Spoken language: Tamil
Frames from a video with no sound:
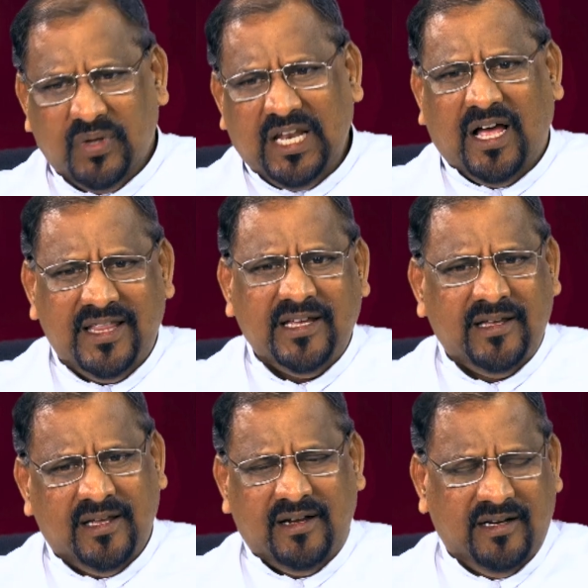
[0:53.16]
முதலாக
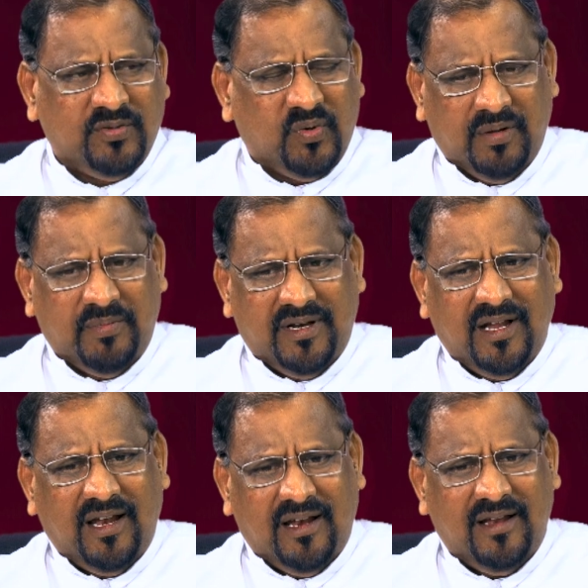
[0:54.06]
எடுத்துக்கொண்டோம்
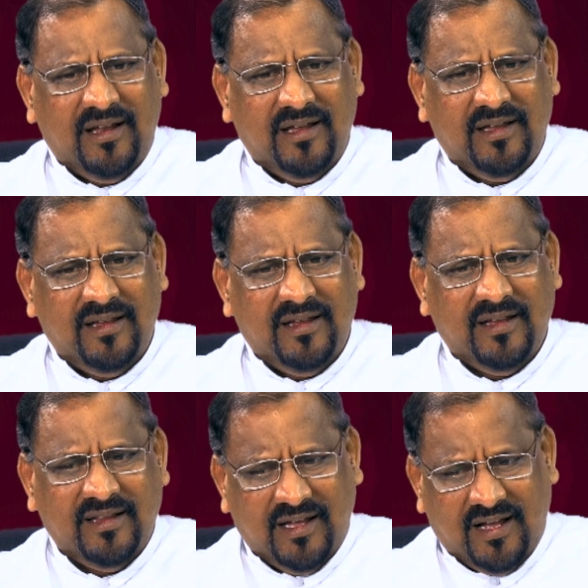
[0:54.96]
என்றால்
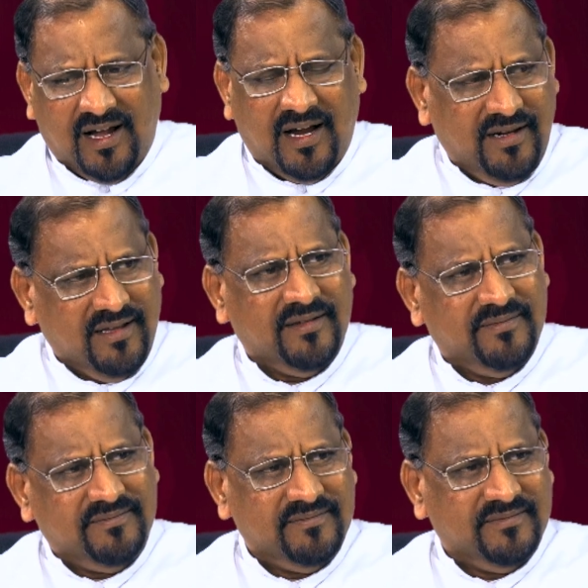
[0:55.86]
இந்த ஆடு
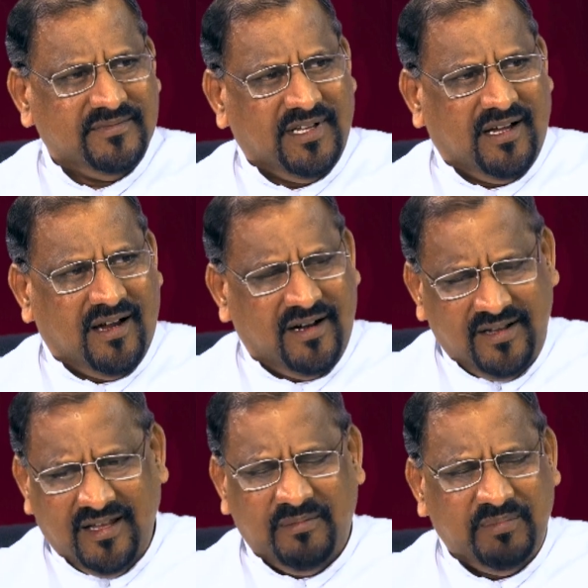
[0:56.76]
இந்த
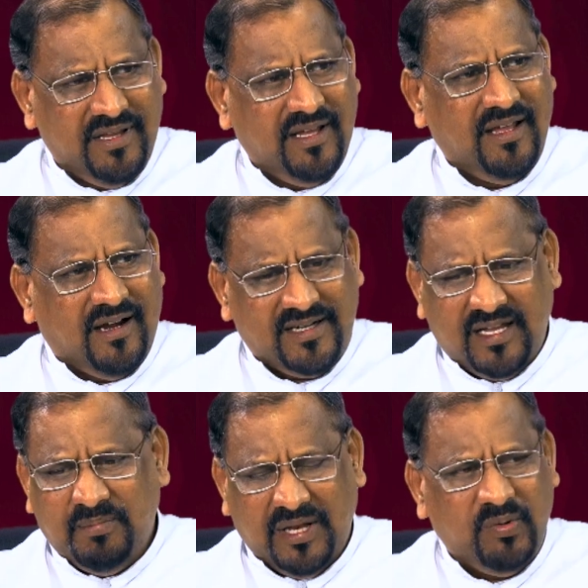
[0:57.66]
ஆடு என்பதே
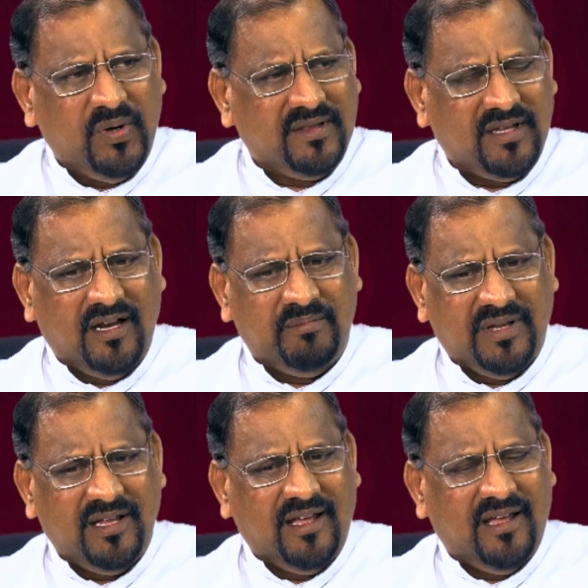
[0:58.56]
ஆட்டை பலிகொடுத்தல்
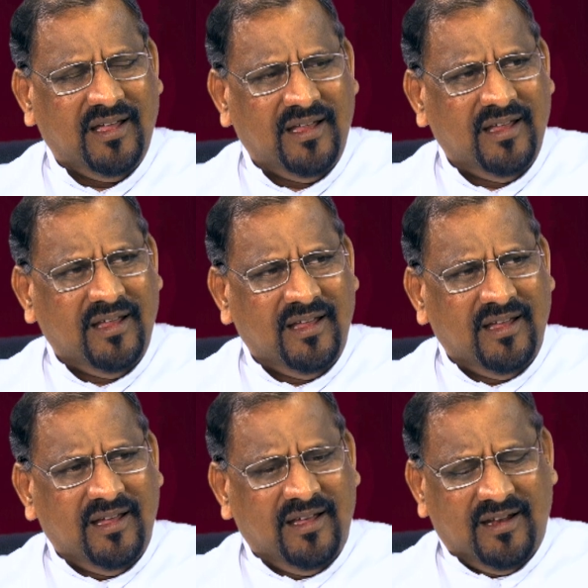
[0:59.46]
என்பதே
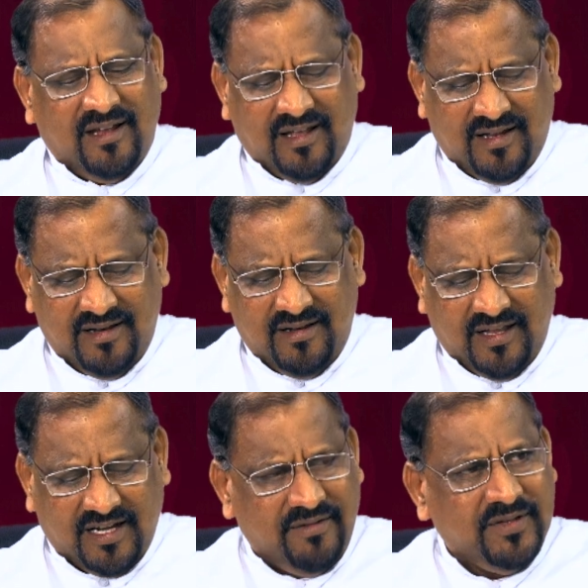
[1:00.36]
நான்
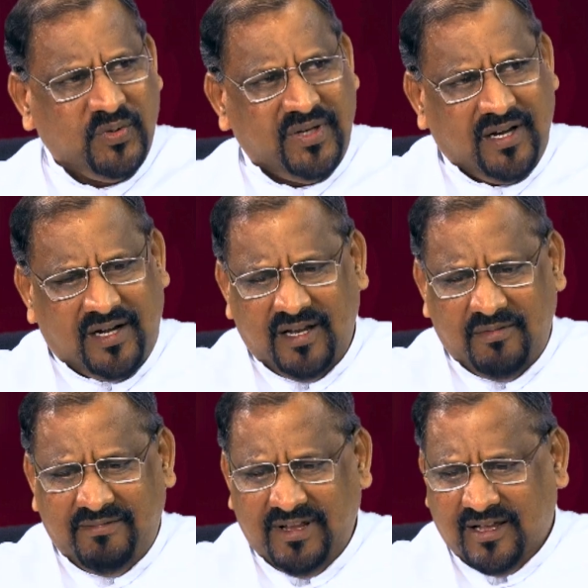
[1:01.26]
ஏற்கனவே
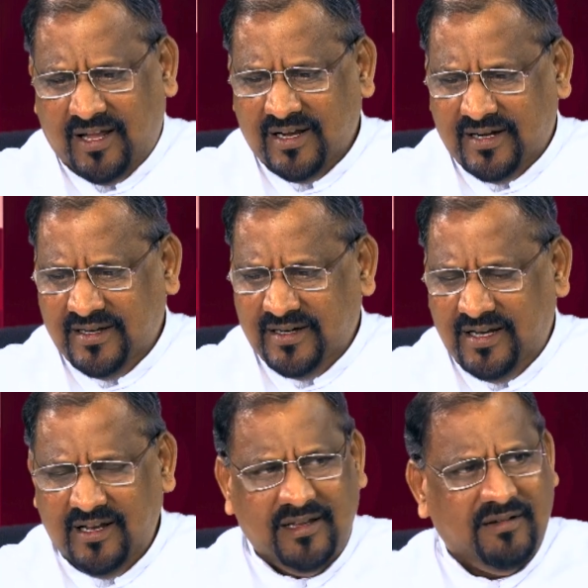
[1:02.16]
சுட்டிக்காட்டின் வெவ்வேறு
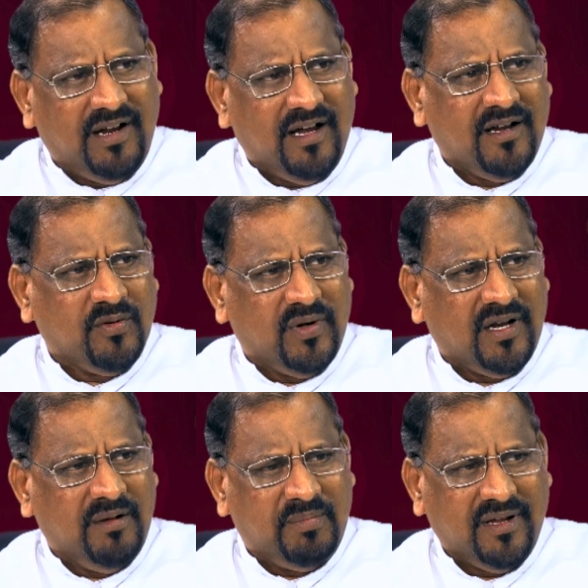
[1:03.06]
காலகட்டங்களில் இந்த விழாக்கள்
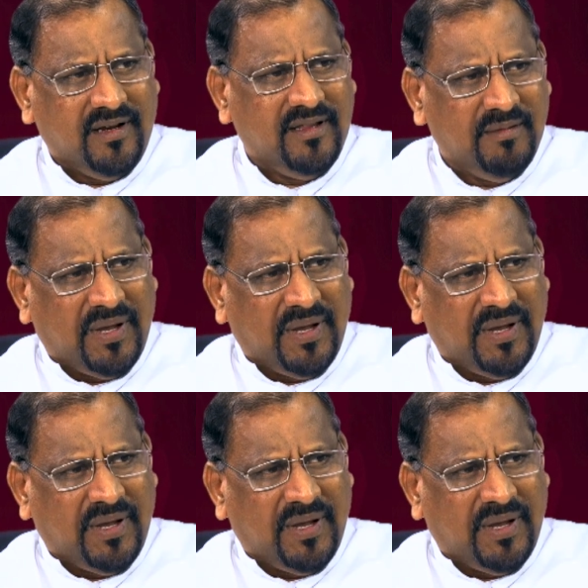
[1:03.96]
கொண்டாடப்படுகிறது